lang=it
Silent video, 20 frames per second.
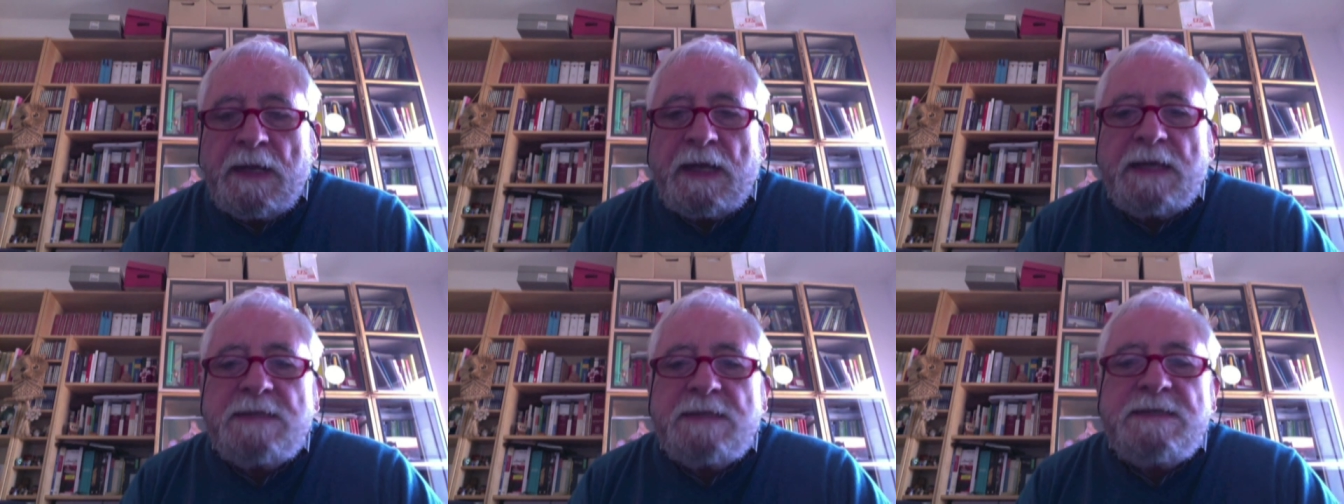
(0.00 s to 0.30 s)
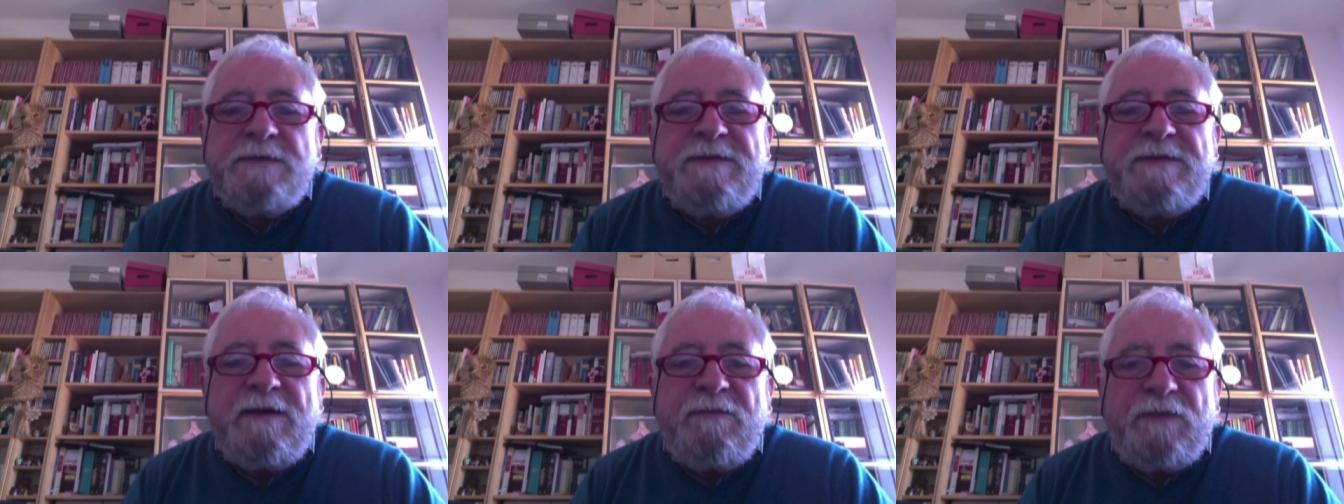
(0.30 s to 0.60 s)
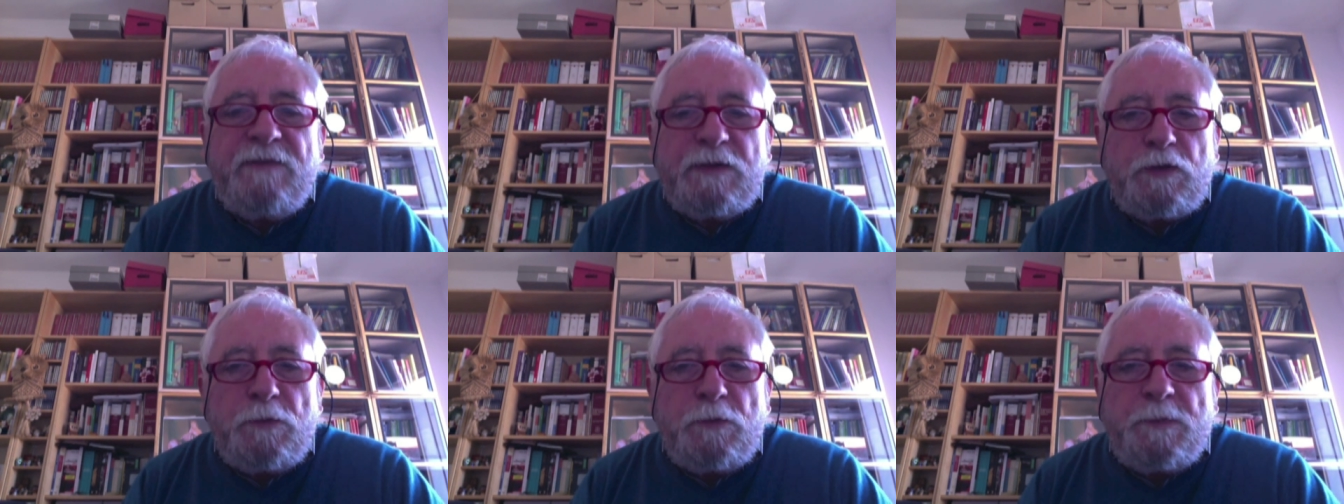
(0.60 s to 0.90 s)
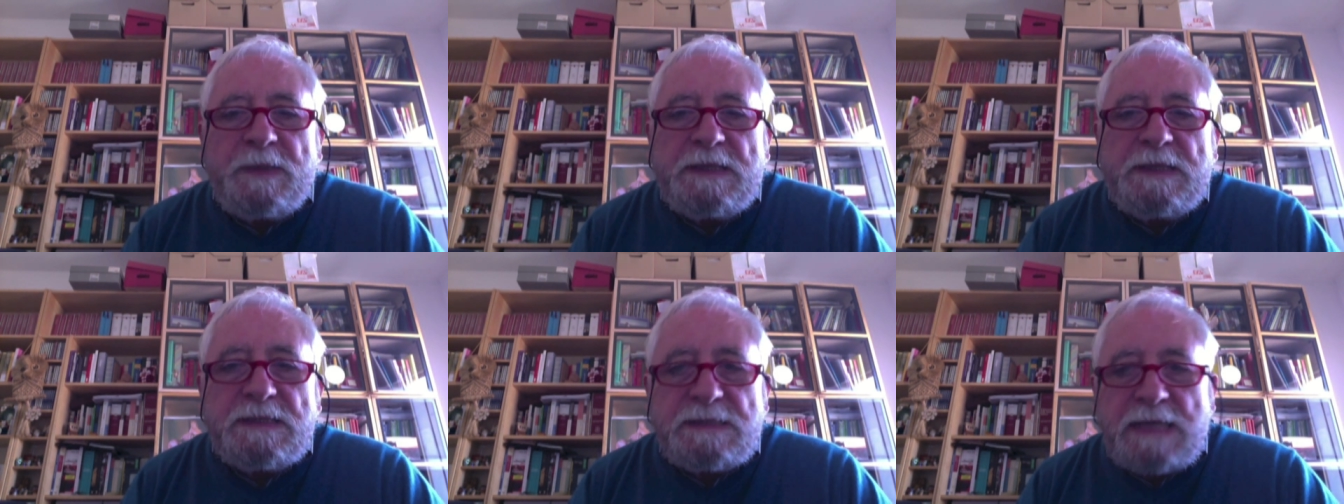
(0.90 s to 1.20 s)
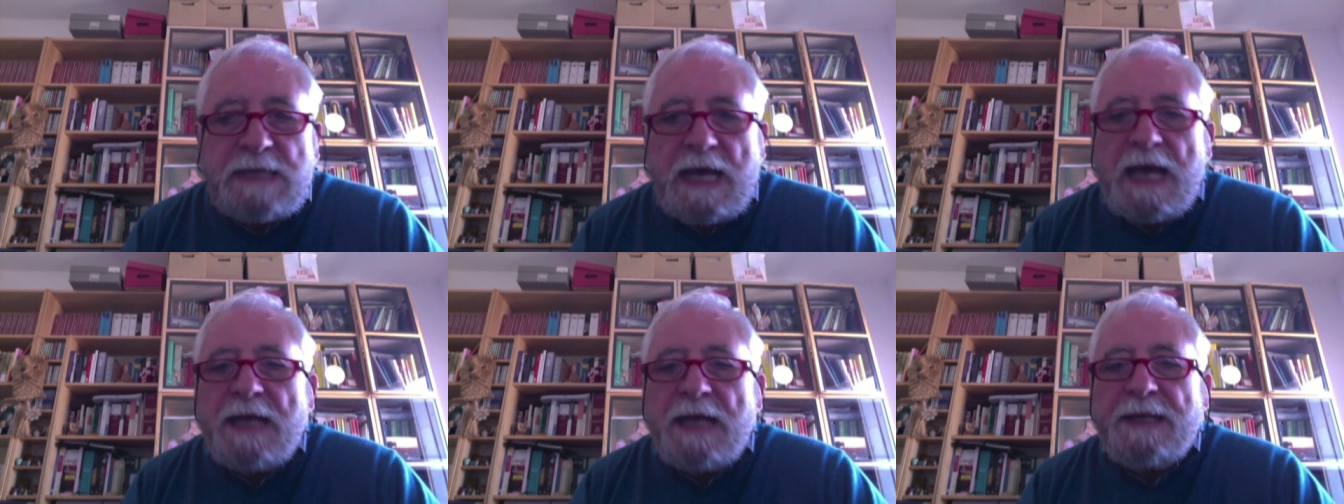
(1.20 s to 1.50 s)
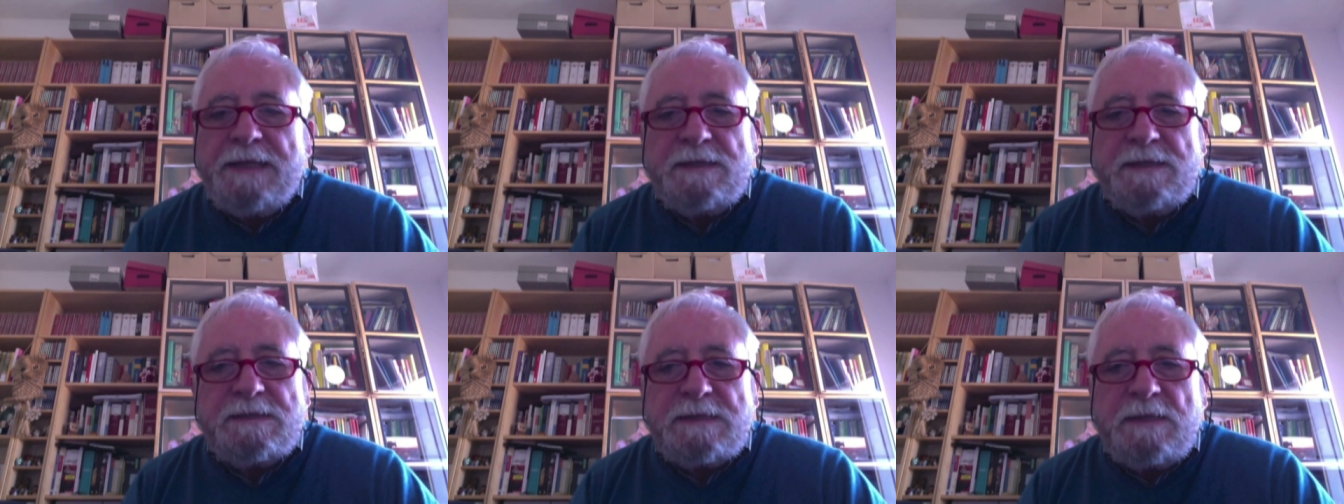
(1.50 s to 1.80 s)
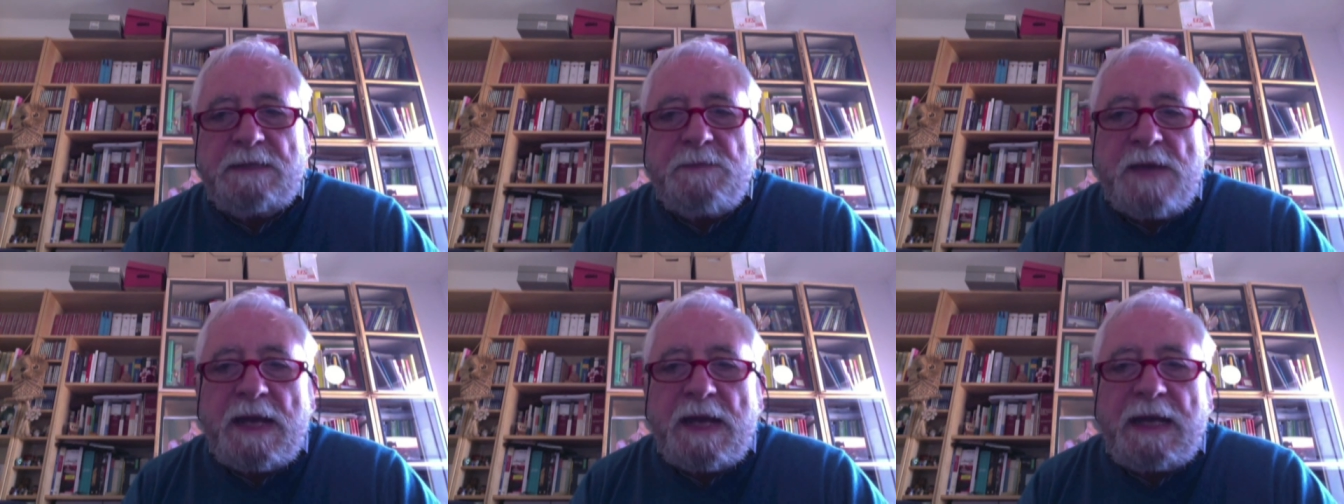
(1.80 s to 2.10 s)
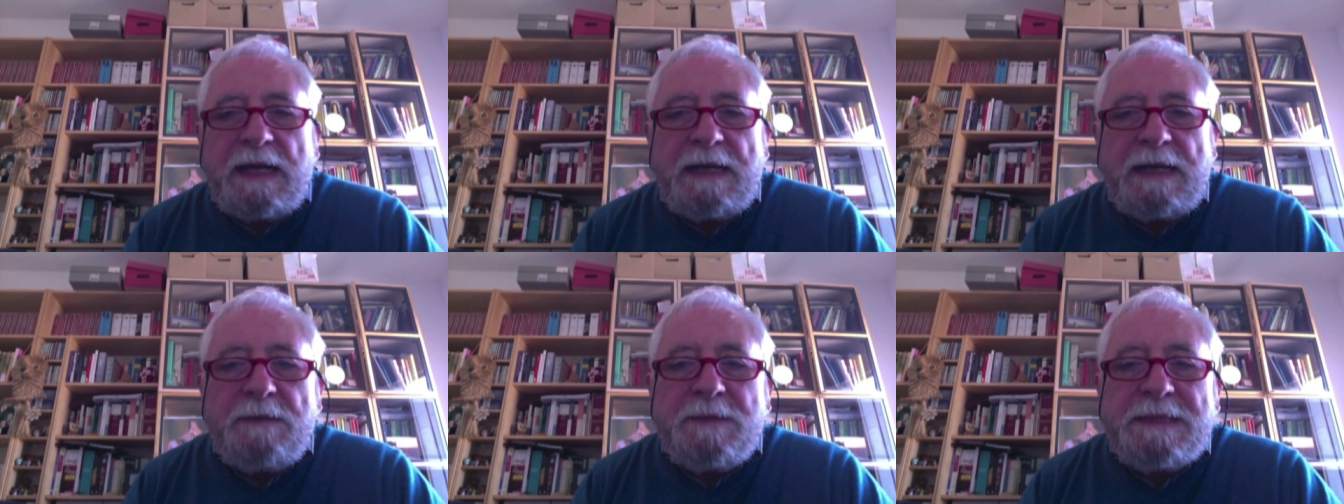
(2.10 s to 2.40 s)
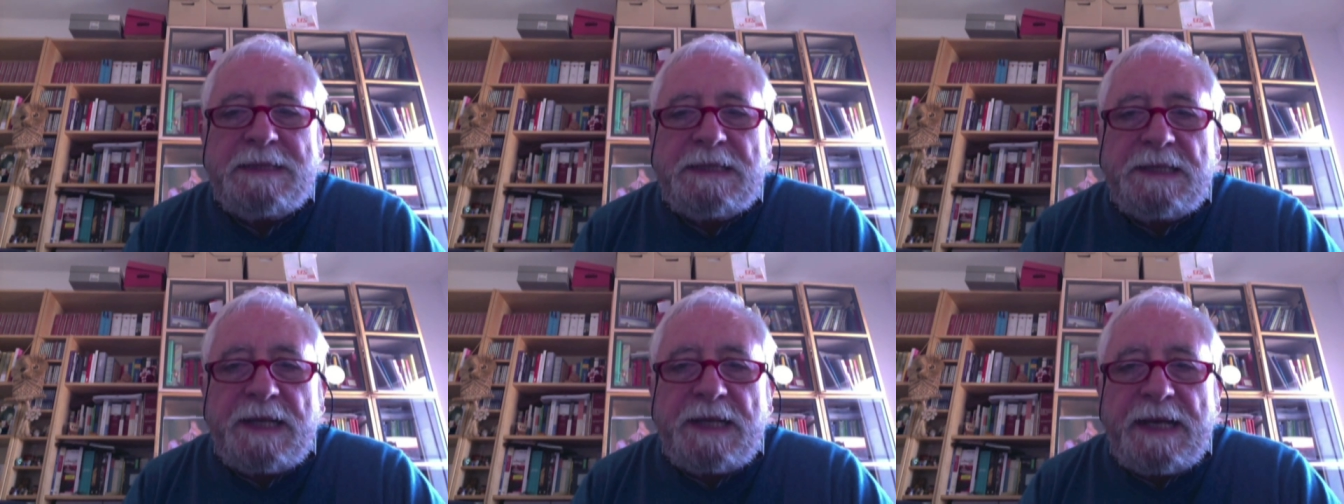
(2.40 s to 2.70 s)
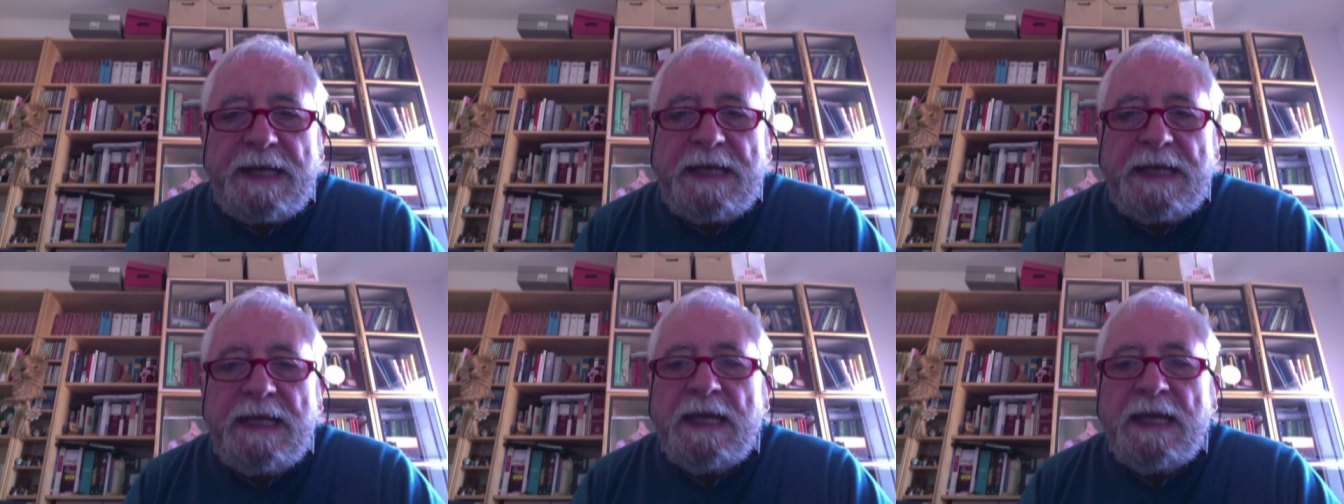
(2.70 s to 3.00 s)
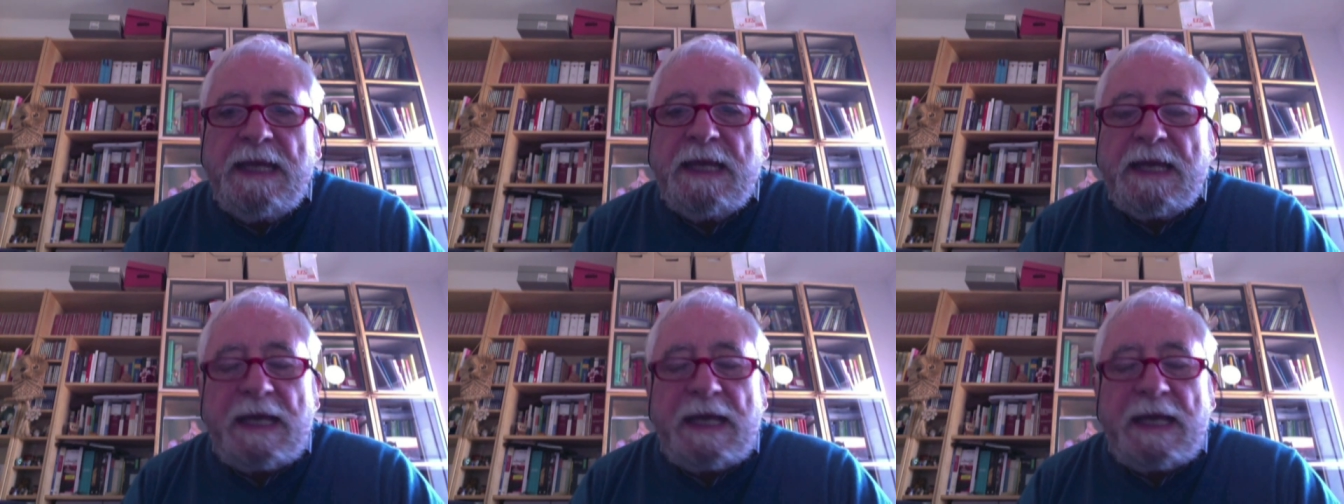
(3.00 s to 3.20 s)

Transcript: che ci aveva fatto pensare insieme a Calamandrei